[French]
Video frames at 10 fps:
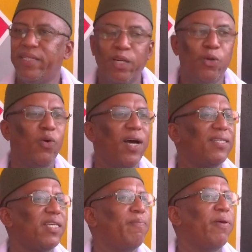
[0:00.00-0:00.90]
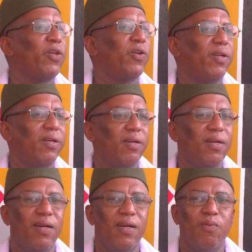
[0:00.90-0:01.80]
surtout en cette période de
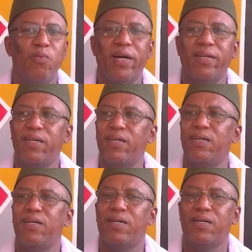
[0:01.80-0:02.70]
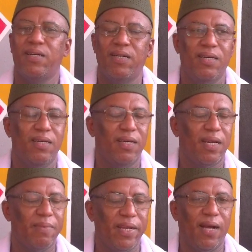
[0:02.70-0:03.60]
mois de euh,
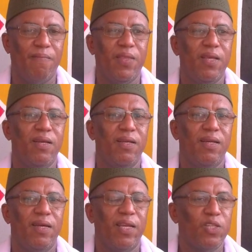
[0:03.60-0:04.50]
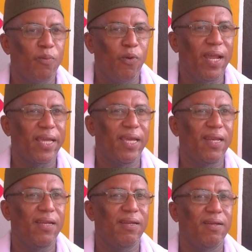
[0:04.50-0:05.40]
Ramadan. Raison pour
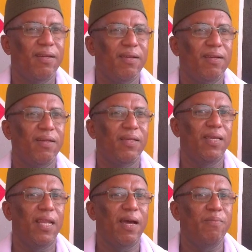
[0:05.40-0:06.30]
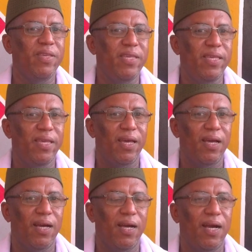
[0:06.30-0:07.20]
laquelle il a mis
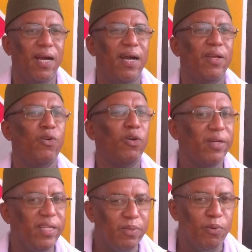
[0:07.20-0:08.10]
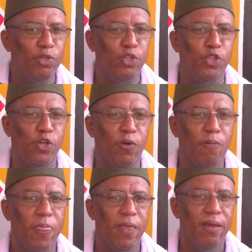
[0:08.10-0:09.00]
à notre disposition
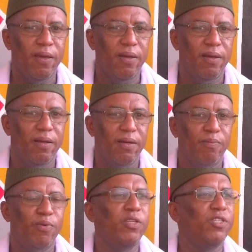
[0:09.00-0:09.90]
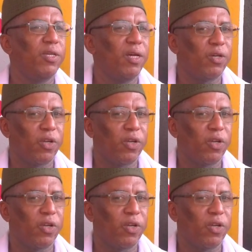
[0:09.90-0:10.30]
plusieurs